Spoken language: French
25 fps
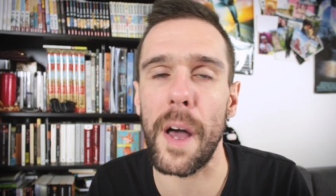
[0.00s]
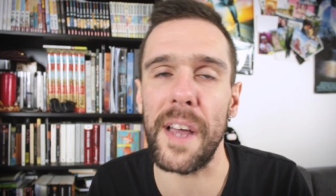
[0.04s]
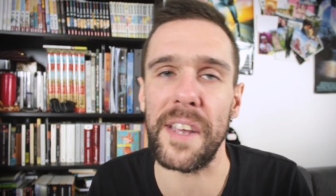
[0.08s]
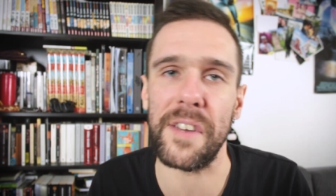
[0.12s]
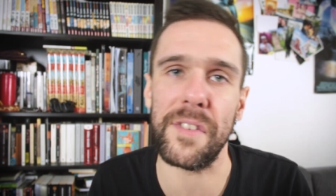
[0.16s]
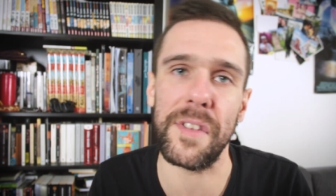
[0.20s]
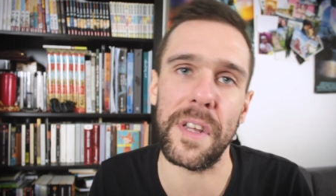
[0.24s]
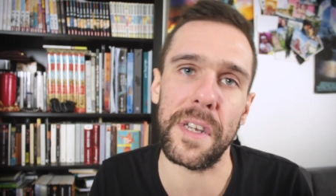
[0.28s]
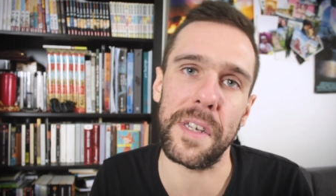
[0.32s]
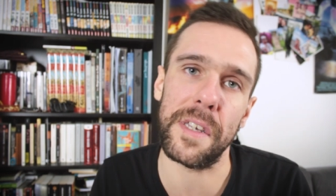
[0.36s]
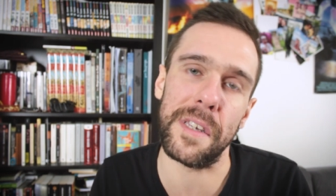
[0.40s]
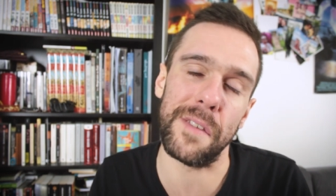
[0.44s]
Hein. Il y
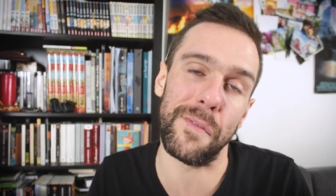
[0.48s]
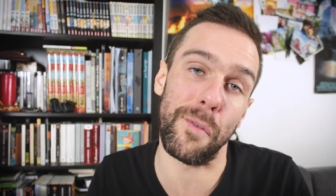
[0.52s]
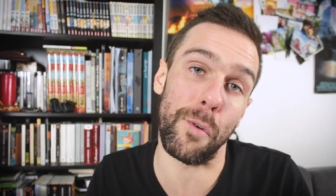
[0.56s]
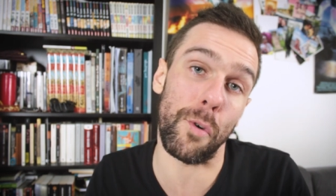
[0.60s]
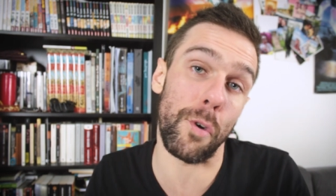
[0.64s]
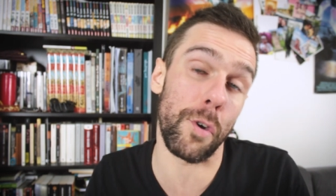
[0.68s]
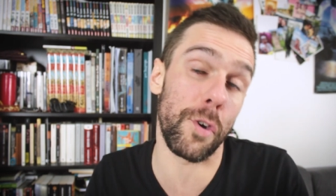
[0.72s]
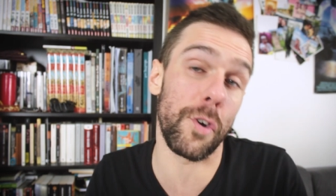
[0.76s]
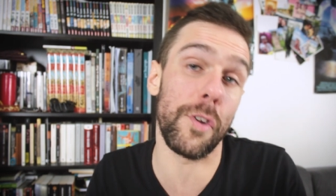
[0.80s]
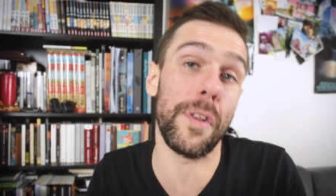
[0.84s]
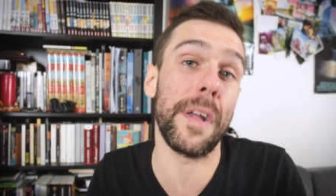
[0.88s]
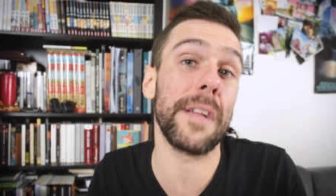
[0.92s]
en a qui vont
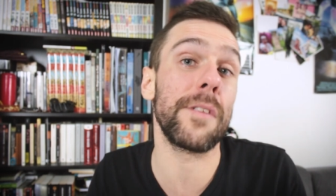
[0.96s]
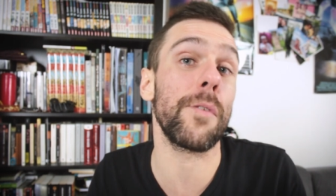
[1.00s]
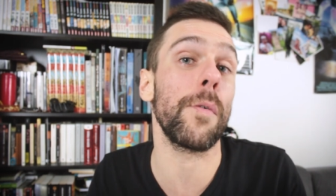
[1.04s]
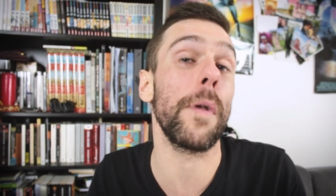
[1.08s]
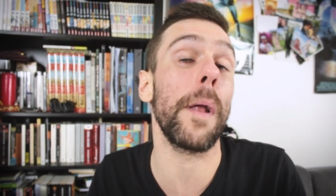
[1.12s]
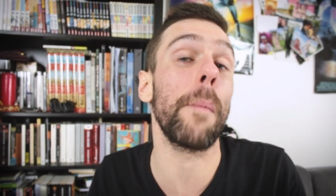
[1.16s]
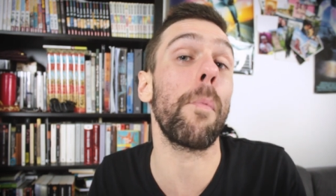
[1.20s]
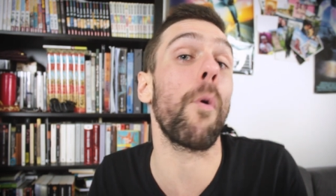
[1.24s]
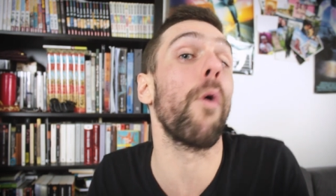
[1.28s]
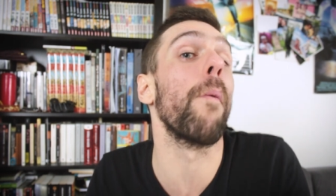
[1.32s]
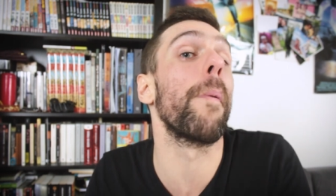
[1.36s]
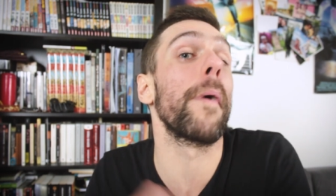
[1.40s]
reconnaître
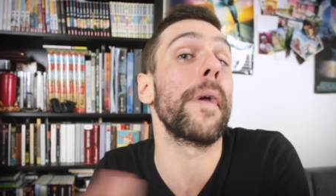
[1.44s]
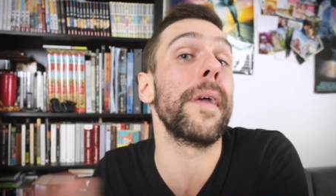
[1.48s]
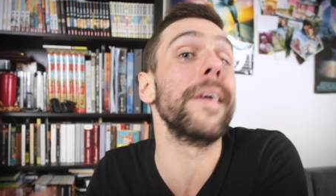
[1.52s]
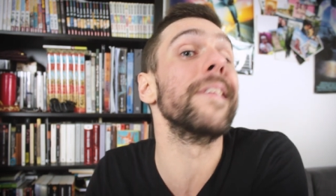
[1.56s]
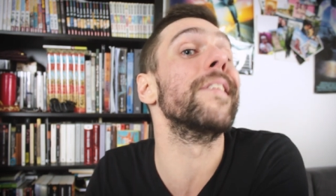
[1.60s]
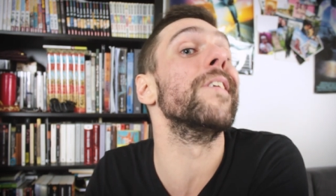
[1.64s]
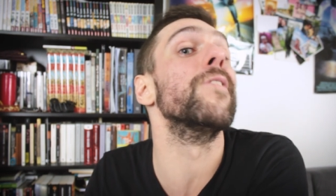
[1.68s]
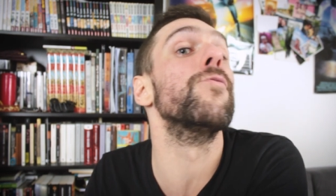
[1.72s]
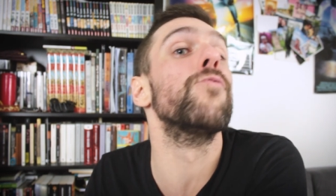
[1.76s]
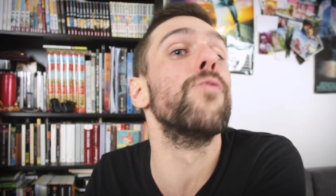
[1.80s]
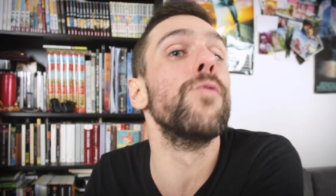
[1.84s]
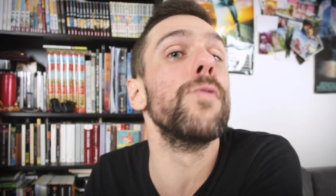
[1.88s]
la
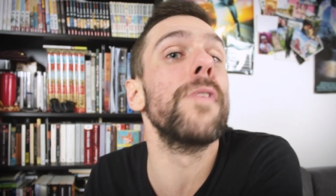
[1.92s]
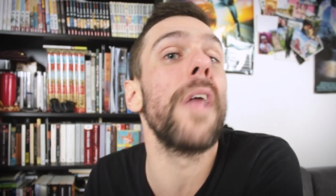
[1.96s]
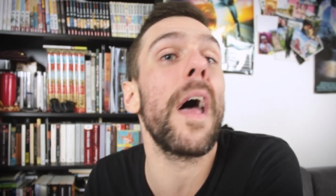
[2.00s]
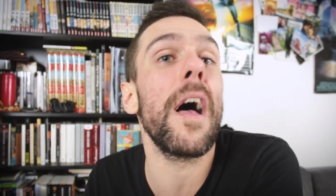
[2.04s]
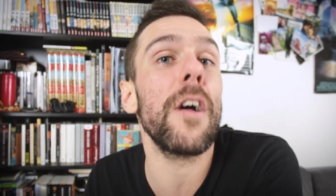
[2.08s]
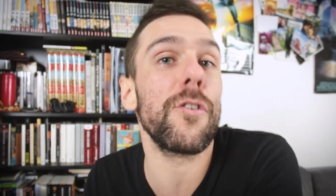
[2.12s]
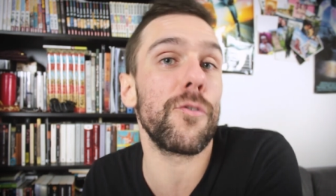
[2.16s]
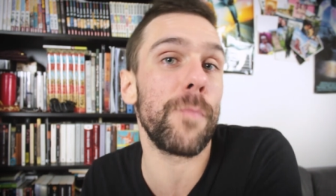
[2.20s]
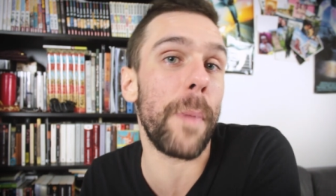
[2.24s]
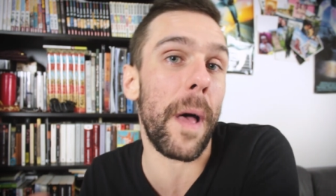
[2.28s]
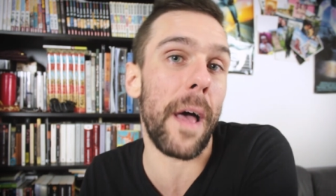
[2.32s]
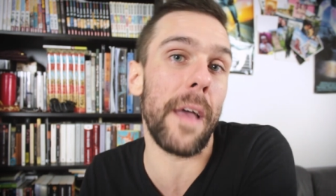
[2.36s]
propriété
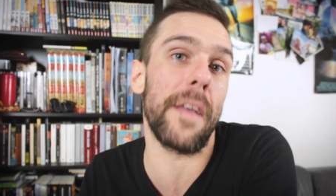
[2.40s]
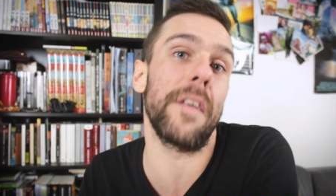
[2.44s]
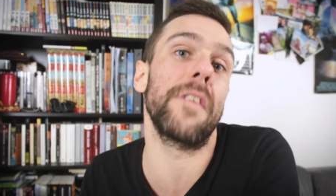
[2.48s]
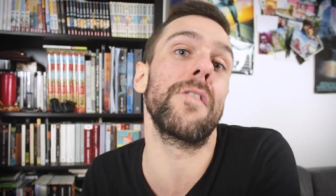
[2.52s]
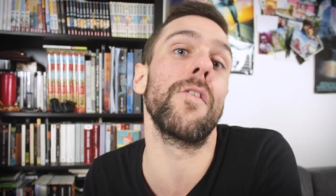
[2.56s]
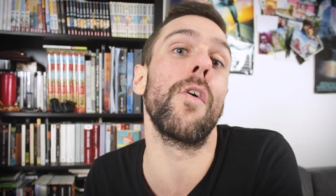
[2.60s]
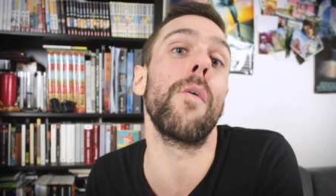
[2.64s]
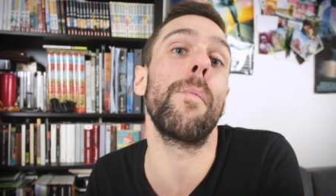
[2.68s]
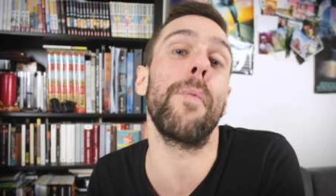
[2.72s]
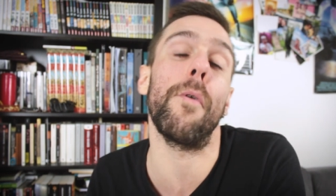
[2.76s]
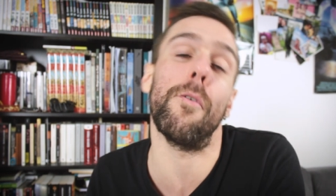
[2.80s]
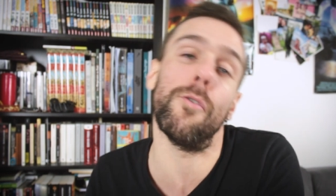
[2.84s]
d'usage, par
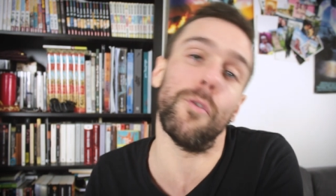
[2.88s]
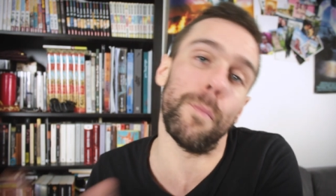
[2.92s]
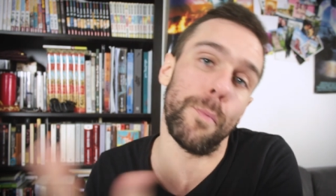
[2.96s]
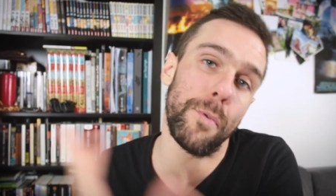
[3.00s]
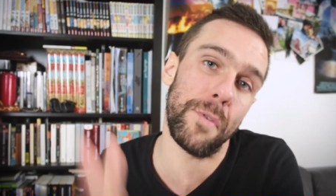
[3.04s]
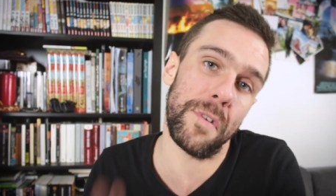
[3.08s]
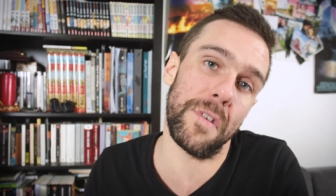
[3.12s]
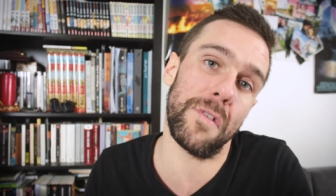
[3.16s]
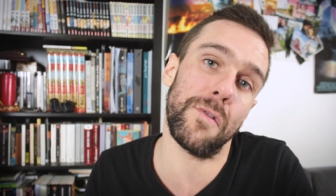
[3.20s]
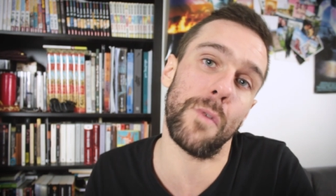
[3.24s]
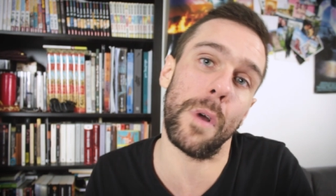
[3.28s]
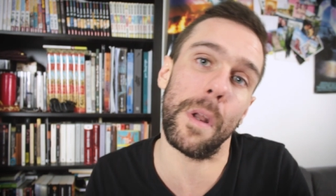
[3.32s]
exemple, en
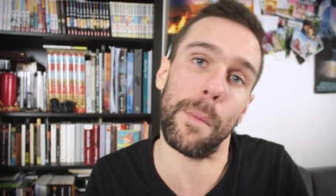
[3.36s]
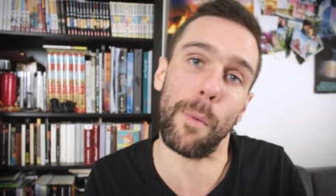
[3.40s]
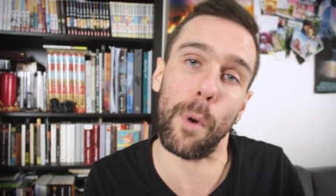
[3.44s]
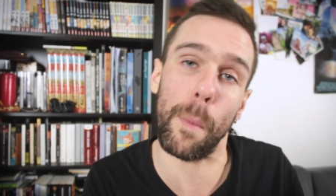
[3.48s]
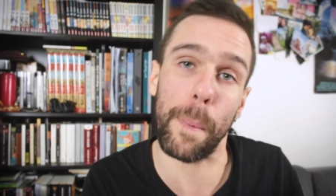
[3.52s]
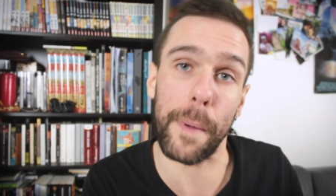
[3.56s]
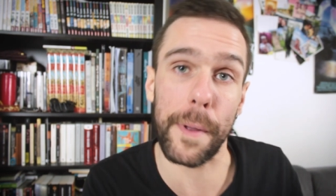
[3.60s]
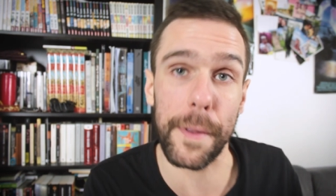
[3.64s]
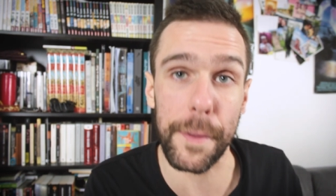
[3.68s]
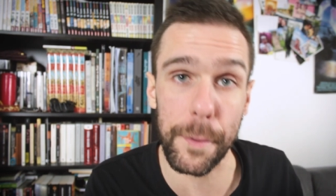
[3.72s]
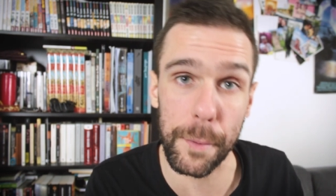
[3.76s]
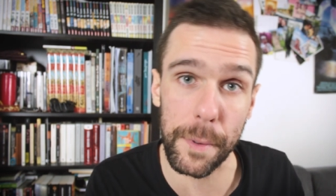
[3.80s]
opposition à la
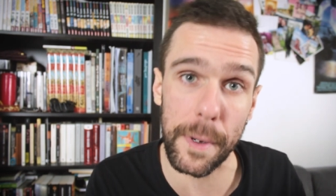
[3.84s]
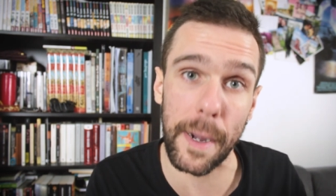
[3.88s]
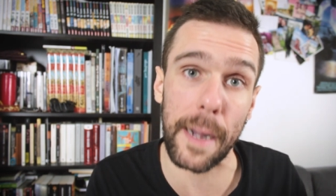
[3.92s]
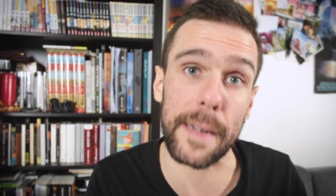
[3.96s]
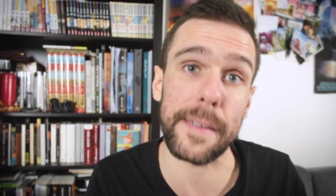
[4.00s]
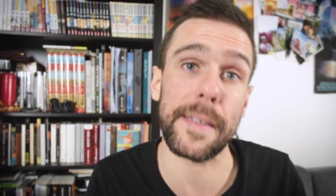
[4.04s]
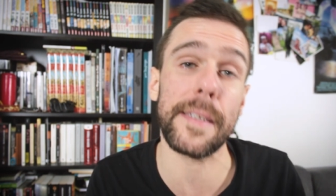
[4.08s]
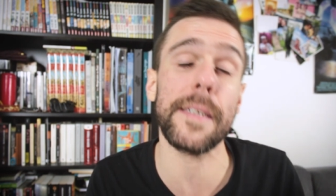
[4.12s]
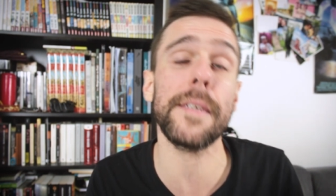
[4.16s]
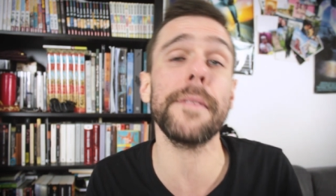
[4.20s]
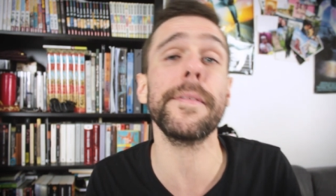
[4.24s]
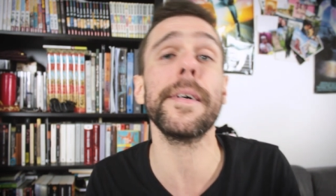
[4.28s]
propriété
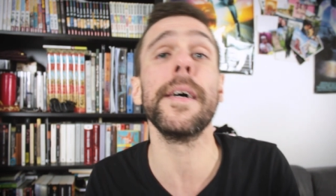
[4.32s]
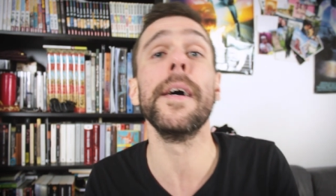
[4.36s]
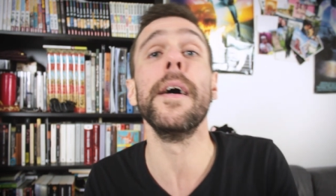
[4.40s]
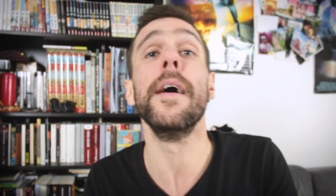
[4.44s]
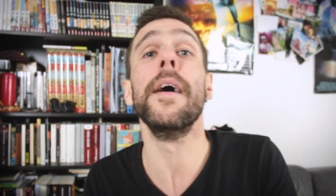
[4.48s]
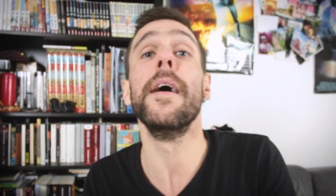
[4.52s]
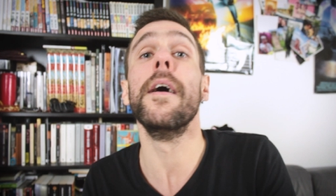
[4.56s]
lucrative,